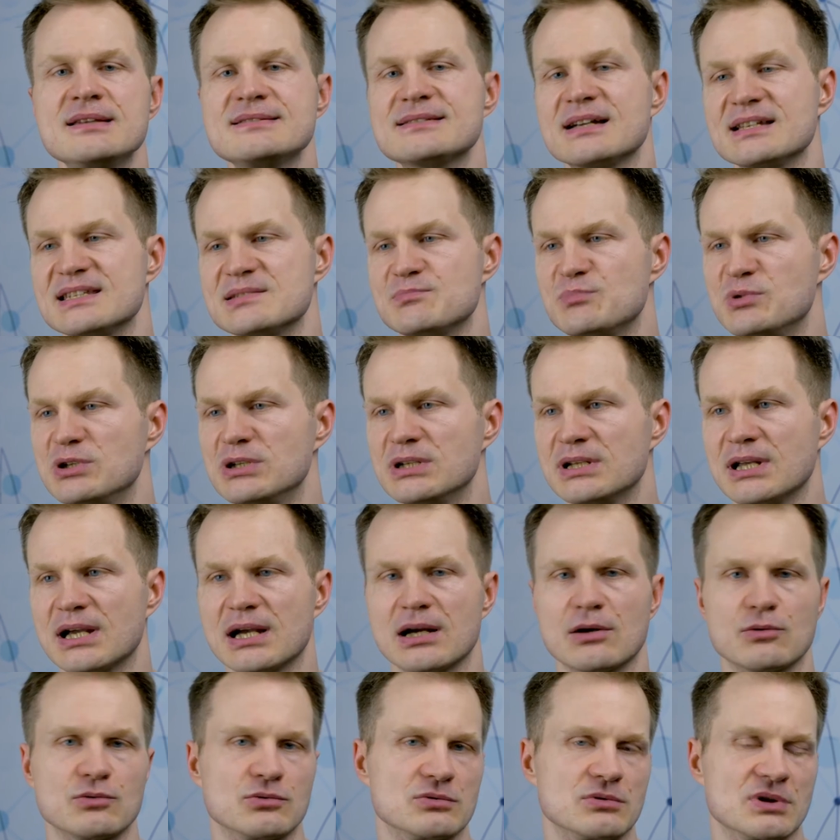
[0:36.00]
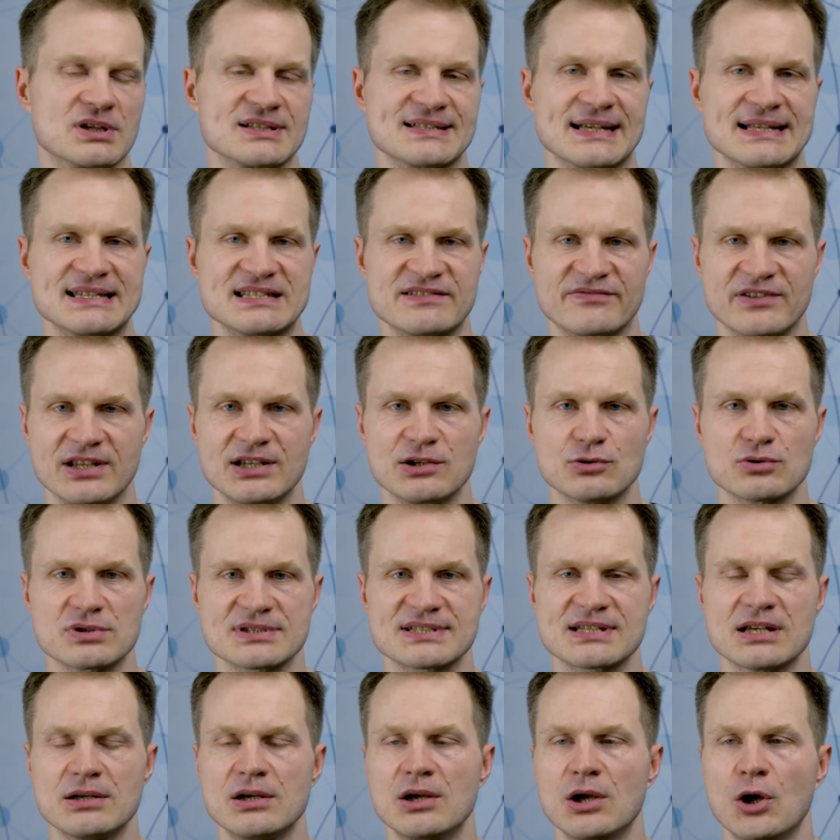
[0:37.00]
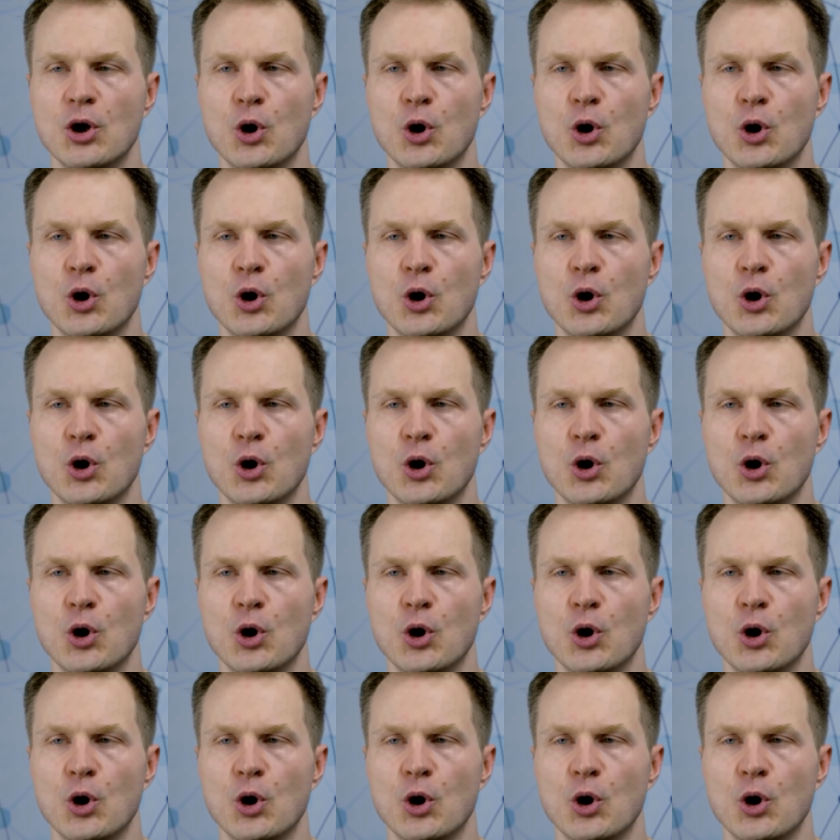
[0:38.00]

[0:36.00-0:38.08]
seien es Bilder oder seien es Videos.